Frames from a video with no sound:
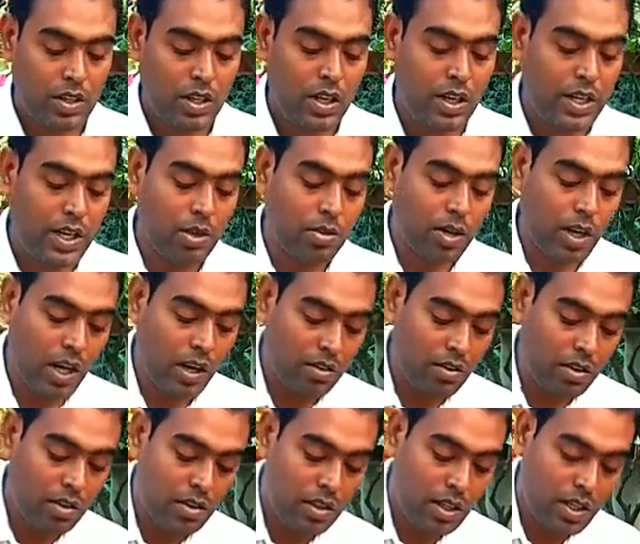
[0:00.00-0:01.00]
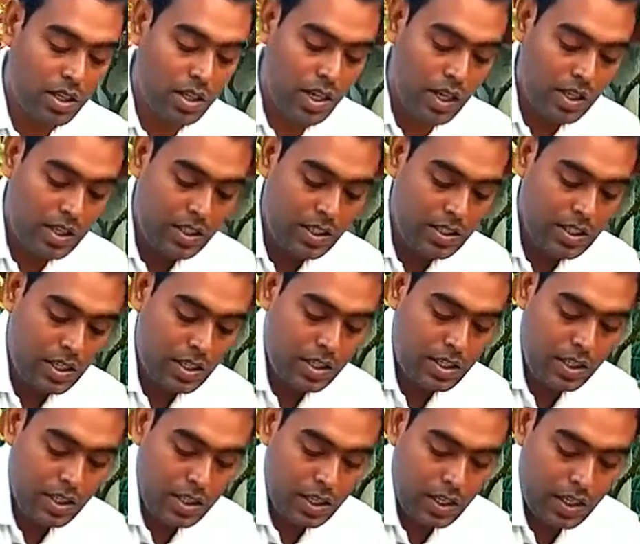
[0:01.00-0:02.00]
এই ঢেউ খেলানোর দিকটা নিচের
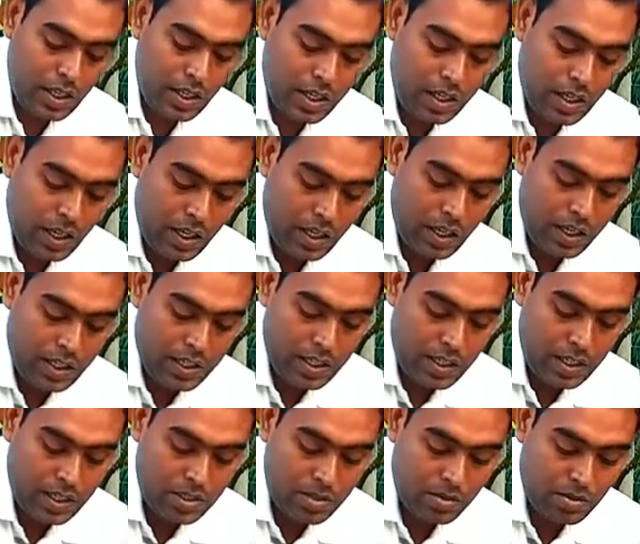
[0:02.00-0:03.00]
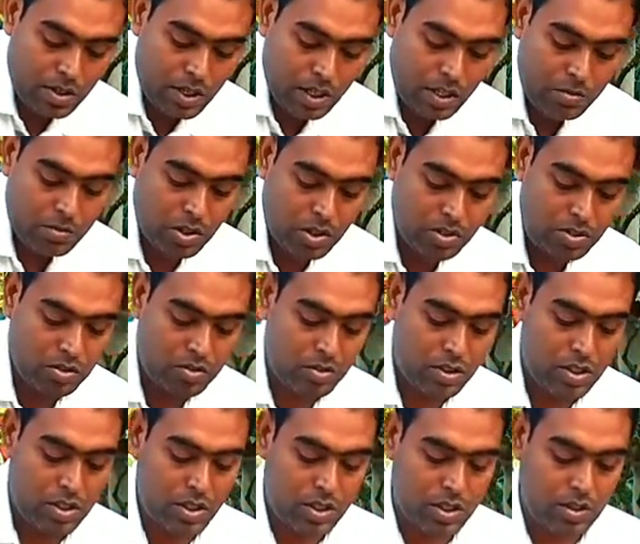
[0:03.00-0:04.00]
দিকে রেখে এই ড্রেনেজ হোলটাকে বন্ধ করে
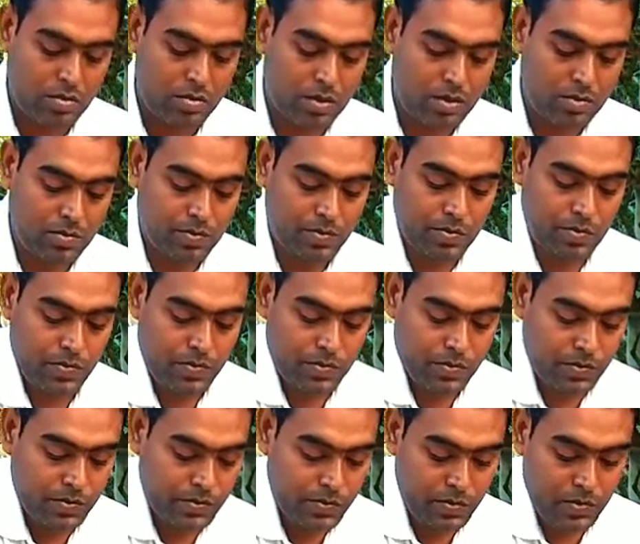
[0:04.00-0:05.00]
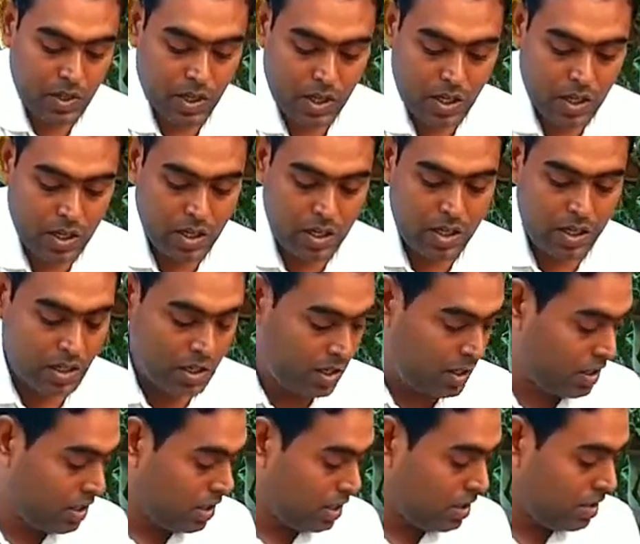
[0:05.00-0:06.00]
দিতে হবে আর
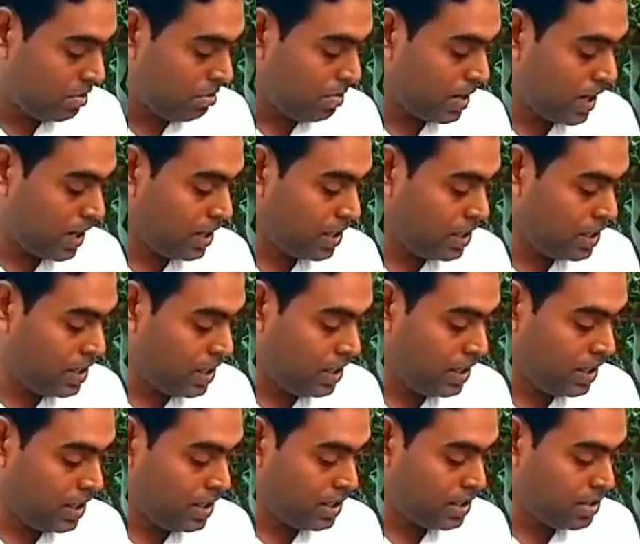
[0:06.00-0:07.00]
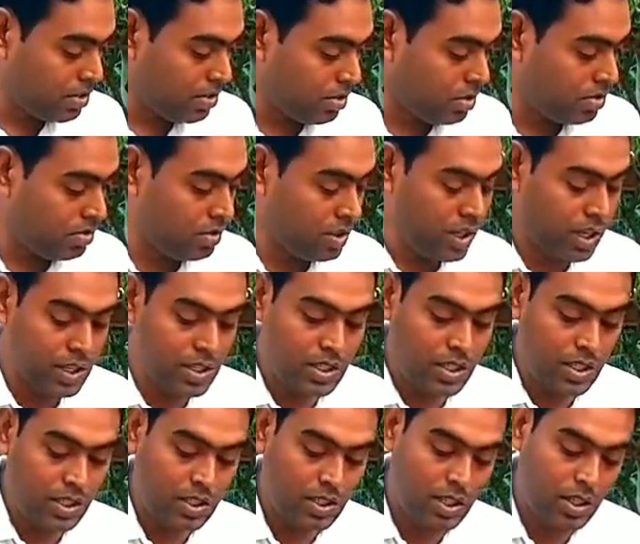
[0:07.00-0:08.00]
বাকি যে ড্রেনেজ হোলগুলি আছে
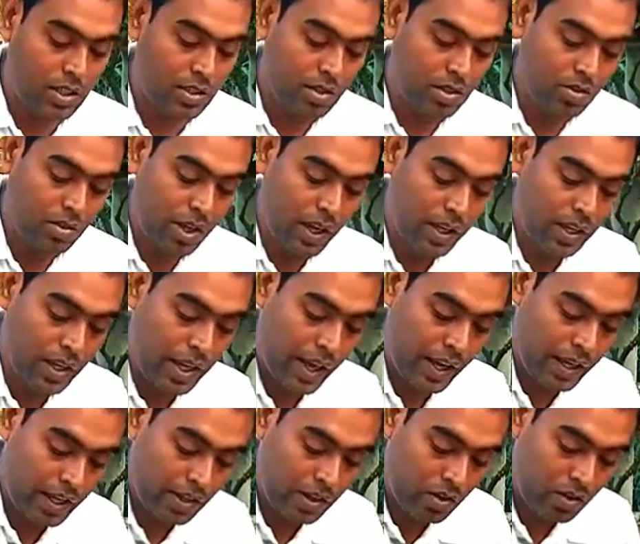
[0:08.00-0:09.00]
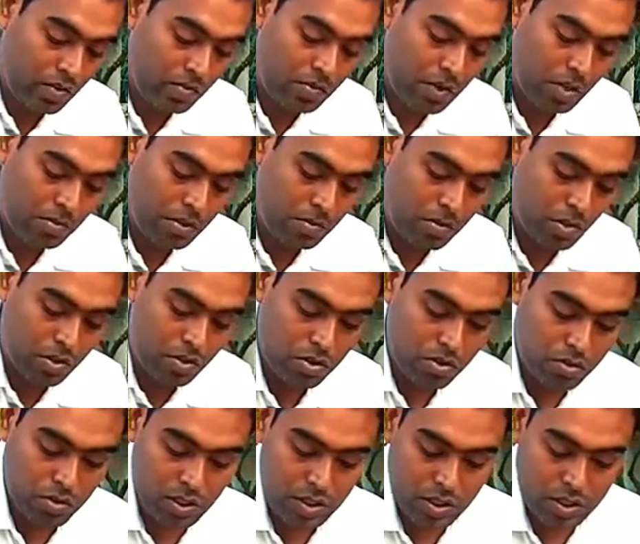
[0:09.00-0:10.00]
সেগুলো এই একই রকমভাবে বন্ধ
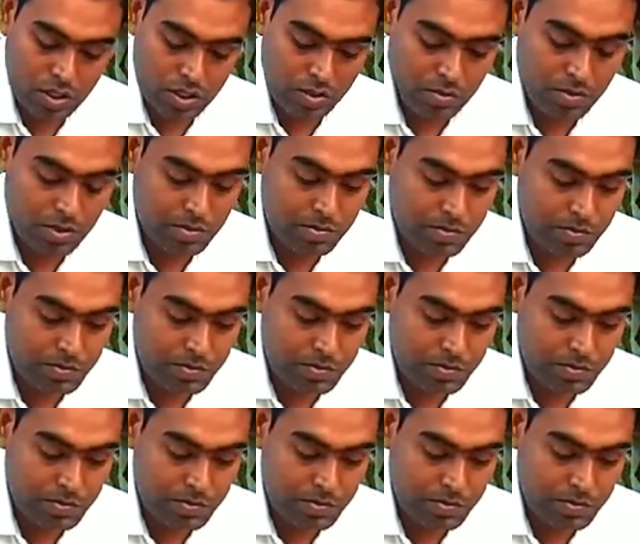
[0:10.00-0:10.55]
করে দিতে হবে